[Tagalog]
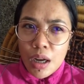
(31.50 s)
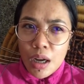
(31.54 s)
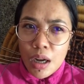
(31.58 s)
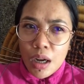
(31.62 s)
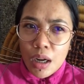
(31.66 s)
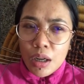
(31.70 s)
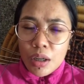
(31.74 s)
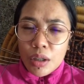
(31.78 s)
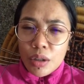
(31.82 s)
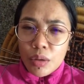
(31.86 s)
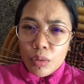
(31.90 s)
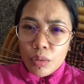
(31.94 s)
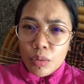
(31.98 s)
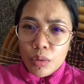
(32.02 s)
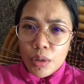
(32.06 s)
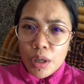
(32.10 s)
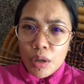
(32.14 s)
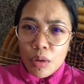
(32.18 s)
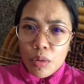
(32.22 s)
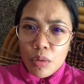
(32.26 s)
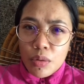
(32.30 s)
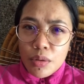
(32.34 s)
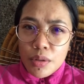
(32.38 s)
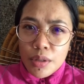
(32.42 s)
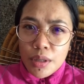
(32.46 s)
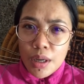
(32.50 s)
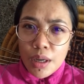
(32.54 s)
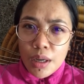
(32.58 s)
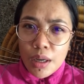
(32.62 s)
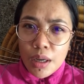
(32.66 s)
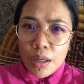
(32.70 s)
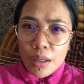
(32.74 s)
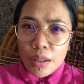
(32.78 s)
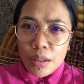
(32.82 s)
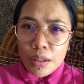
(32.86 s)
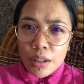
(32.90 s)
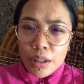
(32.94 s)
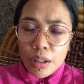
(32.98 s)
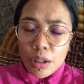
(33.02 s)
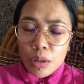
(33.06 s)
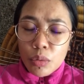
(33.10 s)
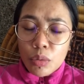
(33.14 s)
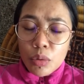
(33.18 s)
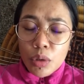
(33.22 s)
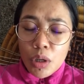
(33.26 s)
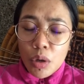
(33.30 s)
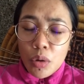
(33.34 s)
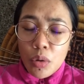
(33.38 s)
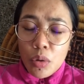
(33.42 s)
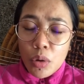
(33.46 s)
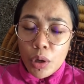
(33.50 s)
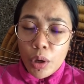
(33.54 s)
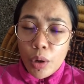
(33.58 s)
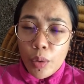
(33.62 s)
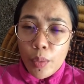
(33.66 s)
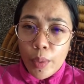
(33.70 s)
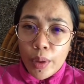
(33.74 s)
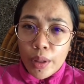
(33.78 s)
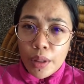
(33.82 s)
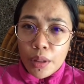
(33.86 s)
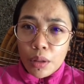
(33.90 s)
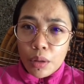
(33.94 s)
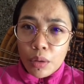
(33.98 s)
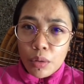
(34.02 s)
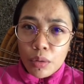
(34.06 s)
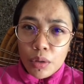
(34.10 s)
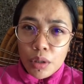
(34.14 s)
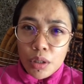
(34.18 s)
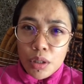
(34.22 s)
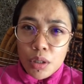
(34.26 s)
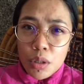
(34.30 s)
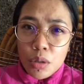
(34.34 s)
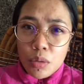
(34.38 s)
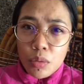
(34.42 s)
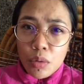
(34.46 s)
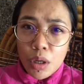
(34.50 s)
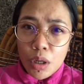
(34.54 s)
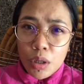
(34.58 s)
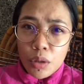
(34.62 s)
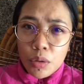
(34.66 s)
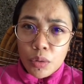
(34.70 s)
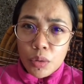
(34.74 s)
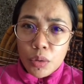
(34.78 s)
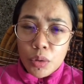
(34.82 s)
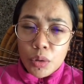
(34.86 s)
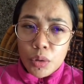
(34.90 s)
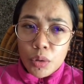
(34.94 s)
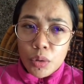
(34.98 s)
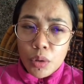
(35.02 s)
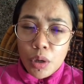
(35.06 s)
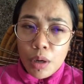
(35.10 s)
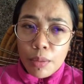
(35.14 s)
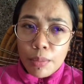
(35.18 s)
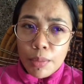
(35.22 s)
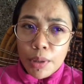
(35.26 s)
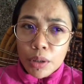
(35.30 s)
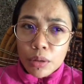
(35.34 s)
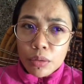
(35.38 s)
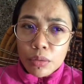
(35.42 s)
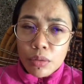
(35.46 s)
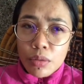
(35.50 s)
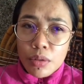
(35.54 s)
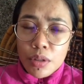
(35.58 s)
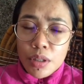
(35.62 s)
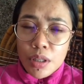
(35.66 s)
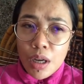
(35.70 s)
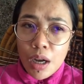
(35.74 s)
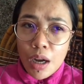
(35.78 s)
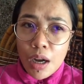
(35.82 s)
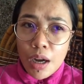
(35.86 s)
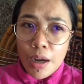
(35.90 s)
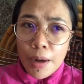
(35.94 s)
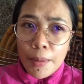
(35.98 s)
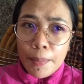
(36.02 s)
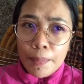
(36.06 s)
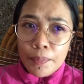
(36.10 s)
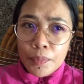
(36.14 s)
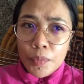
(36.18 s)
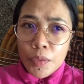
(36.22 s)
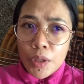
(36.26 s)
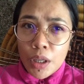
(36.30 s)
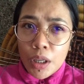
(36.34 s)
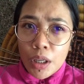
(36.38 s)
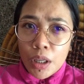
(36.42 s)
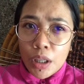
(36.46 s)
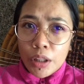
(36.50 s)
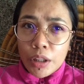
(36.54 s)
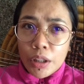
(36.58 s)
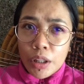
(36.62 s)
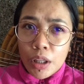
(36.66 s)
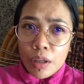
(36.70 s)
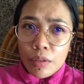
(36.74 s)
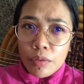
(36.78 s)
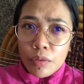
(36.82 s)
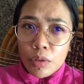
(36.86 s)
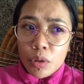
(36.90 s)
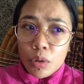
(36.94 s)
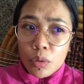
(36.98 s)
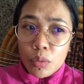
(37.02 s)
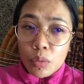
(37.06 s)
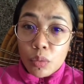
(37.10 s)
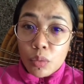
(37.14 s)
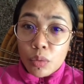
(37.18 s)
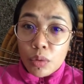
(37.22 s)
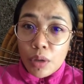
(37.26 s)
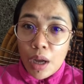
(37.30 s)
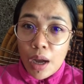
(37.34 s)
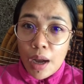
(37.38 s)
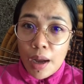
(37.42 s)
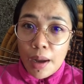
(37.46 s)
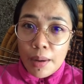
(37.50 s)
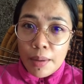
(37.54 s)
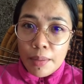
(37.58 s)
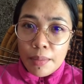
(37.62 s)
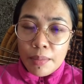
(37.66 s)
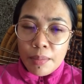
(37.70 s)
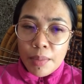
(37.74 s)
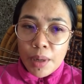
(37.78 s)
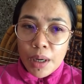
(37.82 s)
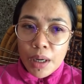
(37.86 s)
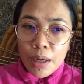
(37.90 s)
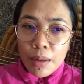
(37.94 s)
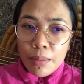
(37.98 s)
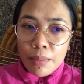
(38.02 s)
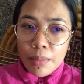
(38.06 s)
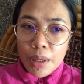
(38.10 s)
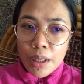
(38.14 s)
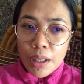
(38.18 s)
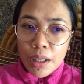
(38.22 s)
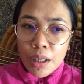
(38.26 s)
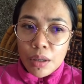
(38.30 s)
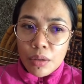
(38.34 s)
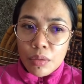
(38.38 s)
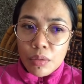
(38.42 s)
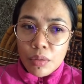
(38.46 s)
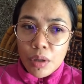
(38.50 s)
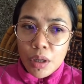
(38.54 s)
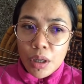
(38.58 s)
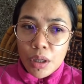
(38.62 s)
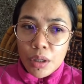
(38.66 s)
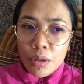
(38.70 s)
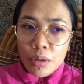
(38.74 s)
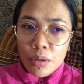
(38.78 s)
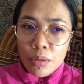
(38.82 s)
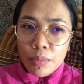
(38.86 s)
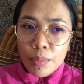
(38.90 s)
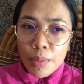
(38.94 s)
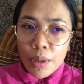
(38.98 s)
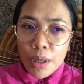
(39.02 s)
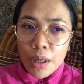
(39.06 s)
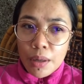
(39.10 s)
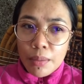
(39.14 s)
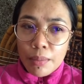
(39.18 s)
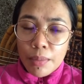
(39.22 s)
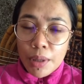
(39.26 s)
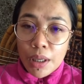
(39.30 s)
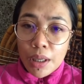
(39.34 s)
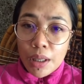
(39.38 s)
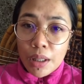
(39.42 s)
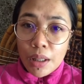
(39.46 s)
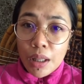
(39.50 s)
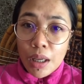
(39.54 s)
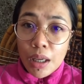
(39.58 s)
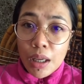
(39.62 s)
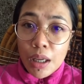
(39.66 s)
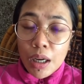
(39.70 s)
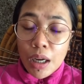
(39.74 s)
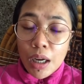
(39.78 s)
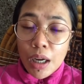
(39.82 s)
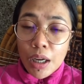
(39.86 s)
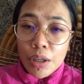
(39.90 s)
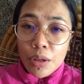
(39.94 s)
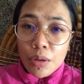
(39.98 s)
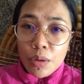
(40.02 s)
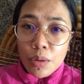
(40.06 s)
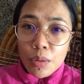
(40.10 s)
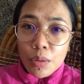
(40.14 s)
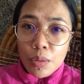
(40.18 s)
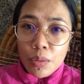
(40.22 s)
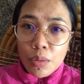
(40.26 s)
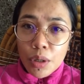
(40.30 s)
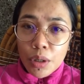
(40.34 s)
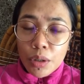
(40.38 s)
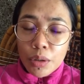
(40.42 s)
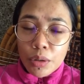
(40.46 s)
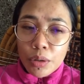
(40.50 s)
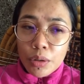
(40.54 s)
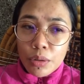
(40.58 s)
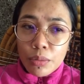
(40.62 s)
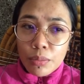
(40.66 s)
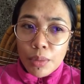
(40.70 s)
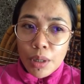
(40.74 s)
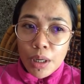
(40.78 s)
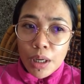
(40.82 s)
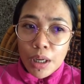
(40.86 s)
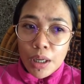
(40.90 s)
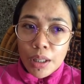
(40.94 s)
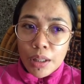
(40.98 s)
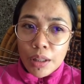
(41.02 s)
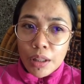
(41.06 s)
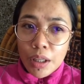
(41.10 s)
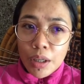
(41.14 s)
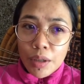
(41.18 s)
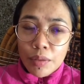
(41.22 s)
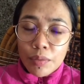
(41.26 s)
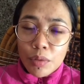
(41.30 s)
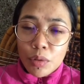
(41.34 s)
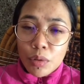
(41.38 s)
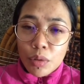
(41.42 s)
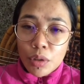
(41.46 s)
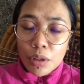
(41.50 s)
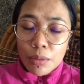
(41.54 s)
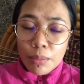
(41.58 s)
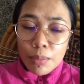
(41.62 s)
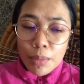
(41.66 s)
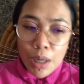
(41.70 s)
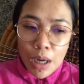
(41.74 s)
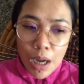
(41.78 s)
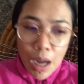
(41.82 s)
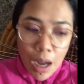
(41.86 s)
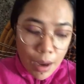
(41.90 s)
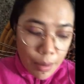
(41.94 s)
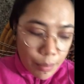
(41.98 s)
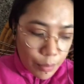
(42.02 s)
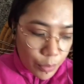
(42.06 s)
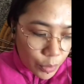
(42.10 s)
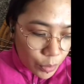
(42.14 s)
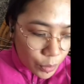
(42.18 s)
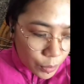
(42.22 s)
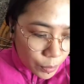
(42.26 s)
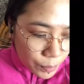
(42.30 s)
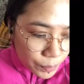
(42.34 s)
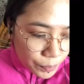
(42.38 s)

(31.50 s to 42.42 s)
ang una kong sa ang una kong ikwento is yung ano yung about dun sa interview no una para may ano kayo para may ideya kayo kung ano yung mga interview ng mga amo